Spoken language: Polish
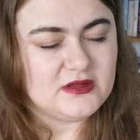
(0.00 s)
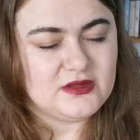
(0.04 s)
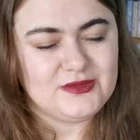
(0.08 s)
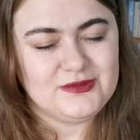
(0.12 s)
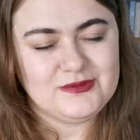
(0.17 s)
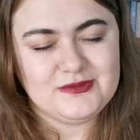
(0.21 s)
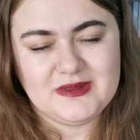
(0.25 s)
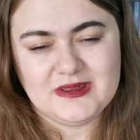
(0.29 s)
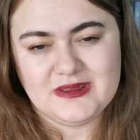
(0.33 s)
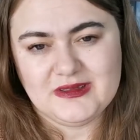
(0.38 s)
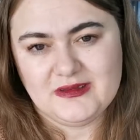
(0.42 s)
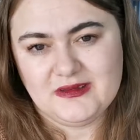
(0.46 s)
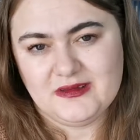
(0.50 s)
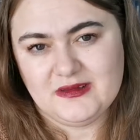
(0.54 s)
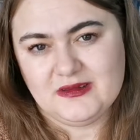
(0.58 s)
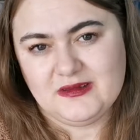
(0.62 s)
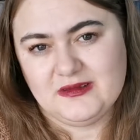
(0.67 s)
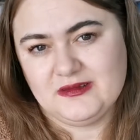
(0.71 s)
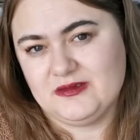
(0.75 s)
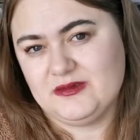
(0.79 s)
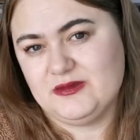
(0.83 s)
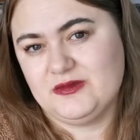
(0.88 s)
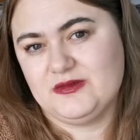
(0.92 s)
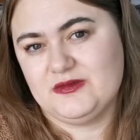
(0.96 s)
I tutaj
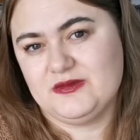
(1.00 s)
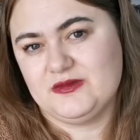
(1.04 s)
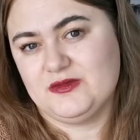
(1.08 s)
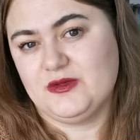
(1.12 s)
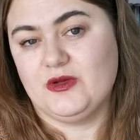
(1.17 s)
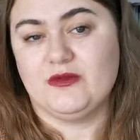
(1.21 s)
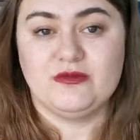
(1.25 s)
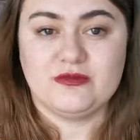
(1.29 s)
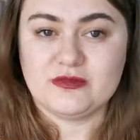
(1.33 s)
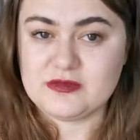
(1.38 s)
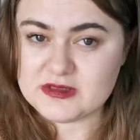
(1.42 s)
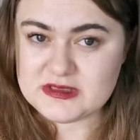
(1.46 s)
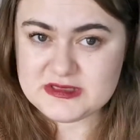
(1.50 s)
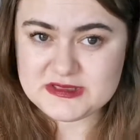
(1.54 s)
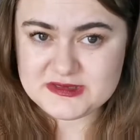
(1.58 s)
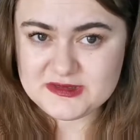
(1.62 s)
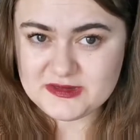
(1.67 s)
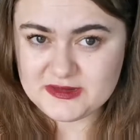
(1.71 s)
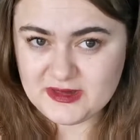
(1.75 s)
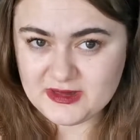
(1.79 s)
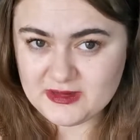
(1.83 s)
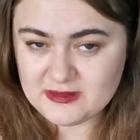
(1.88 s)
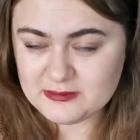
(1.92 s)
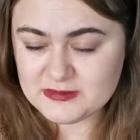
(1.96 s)
znowu
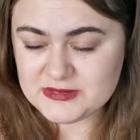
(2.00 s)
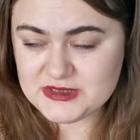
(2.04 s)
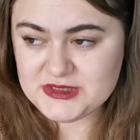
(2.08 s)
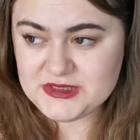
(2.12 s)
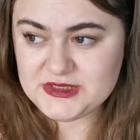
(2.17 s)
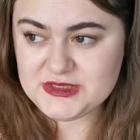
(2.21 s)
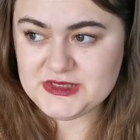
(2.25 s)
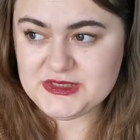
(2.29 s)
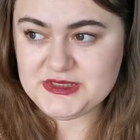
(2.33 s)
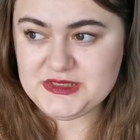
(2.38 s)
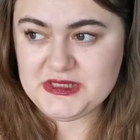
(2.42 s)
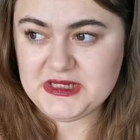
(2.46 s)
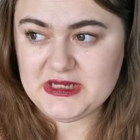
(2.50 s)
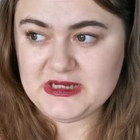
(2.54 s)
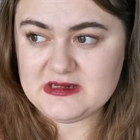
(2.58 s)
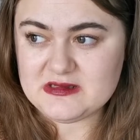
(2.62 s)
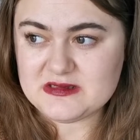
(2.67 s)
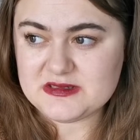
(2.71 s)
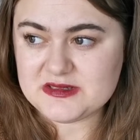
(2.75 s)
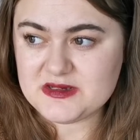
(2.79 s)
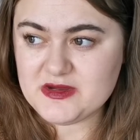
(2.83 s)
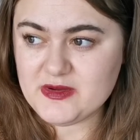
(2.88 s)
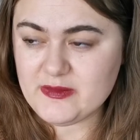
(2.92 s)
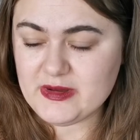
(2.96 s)
historia o mężczyźnie,
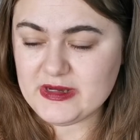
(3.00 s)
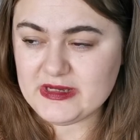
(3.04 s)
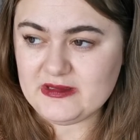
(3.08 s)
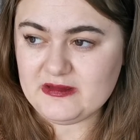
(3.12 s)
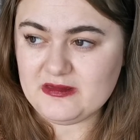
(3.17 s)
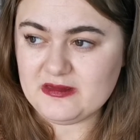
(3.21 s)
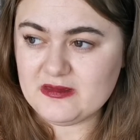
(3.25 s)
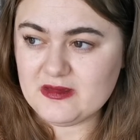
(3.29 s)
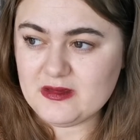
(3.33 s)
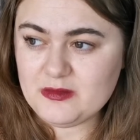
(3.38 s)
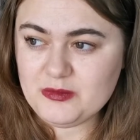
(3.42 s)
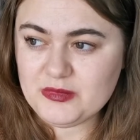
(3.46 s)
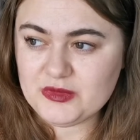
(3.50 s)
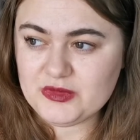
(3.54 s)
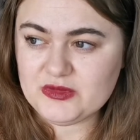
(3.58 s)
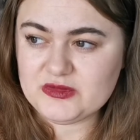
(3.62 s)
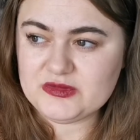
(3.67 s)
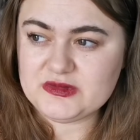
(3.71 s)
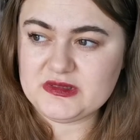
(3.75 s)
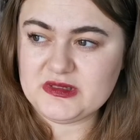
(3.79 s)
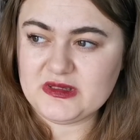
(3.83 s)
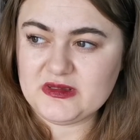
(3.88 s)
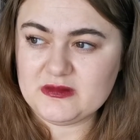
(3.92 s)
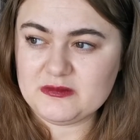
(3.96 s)
ale zgoła inna, bo
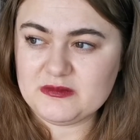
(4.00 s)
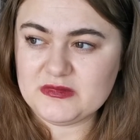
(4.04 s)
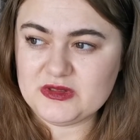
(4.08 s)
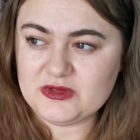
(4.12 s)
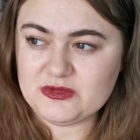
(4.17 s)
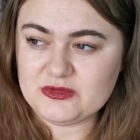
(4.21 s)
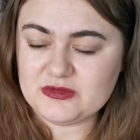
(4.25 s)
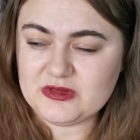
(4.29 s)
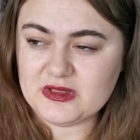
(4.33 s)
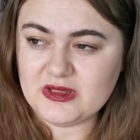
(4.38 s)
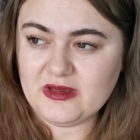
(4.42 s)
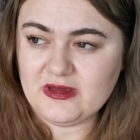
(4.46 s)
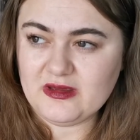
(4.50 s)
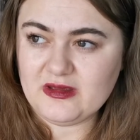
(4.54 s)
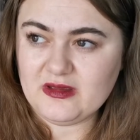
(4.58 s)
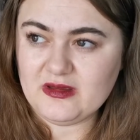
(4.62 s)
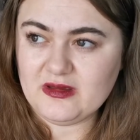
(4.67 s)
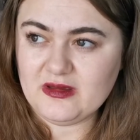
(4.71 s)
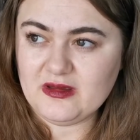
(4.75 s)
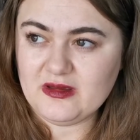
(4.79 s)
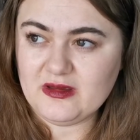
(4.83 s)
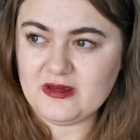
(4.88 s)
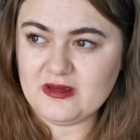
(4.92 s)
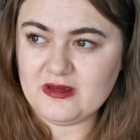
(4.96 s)
dostajemy tutaj
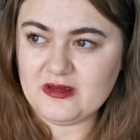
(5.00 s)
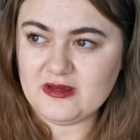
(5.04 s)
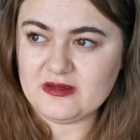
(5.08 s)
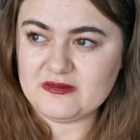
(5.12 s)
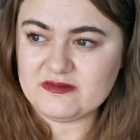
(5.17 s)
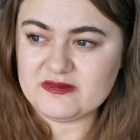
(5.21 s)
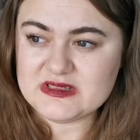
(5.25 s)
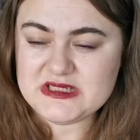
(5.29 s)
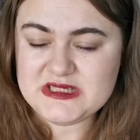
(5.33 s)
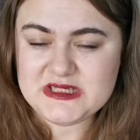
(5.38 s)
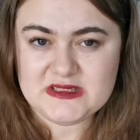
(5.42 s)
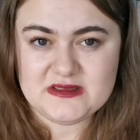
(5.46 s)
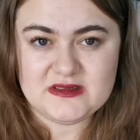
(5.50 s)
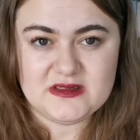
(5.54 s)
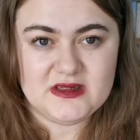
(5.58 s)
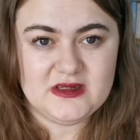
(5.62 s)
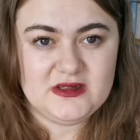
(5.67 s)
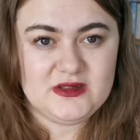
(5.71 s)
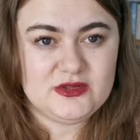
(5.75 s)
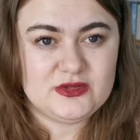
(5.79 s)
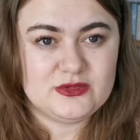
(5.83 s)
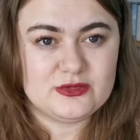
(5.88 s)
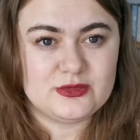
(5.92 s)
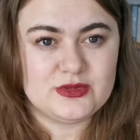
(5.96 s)
e,
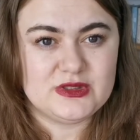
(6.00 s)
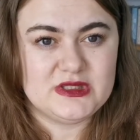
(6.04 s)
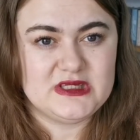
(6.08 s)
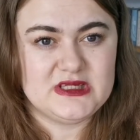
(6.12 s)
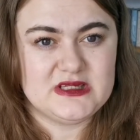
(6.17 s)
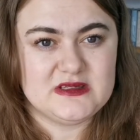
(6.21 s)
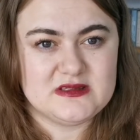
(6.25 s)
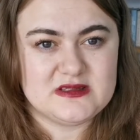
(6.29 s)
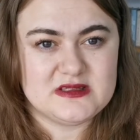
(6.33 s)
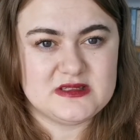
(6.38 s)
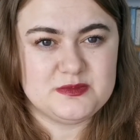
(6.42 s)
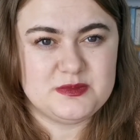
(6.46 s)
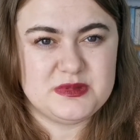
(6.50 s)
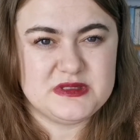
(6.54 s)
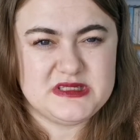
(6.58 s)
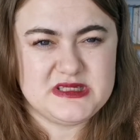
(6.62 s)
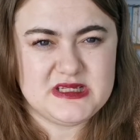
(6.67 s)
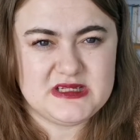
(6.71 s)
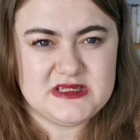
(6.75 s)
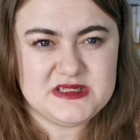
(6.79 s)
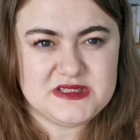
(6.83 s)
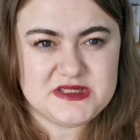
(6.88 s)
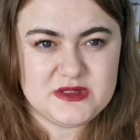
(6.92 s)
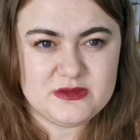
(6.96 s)
faceta, który jest
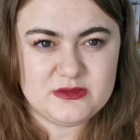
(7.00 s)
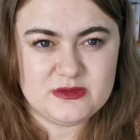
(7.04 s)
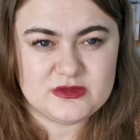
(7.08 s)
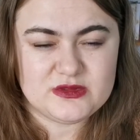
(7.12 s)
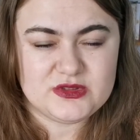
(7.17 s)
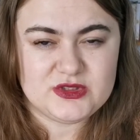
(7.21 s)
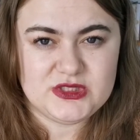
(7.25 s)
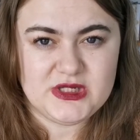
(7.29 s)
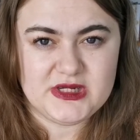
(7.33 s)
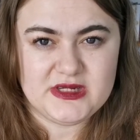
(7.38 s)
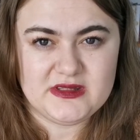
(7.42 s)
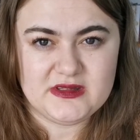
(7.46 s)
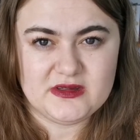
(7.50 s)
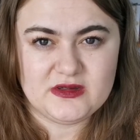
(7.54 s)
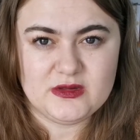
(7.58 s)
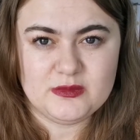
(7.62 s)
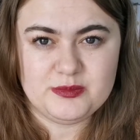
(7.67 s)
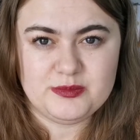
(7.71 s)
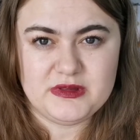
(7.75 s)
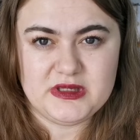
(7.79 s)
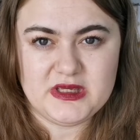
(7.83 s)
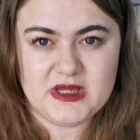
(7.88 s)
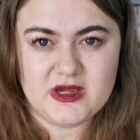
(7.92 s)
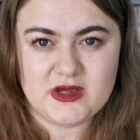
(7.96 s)
specjalistą od
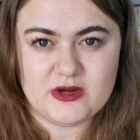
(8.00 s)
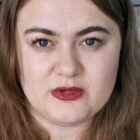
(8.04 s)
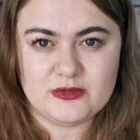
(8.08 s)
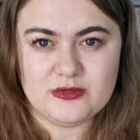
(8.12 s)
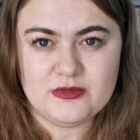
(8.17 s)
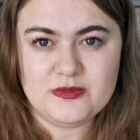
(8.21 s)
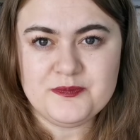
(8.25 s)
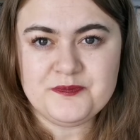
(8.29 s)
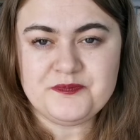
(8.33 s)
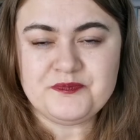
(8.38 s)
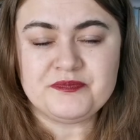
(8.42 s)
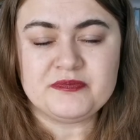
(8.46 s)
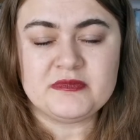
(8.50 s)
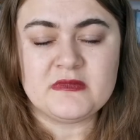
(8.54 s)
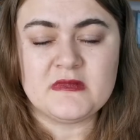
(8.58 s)
czarnego PR-u.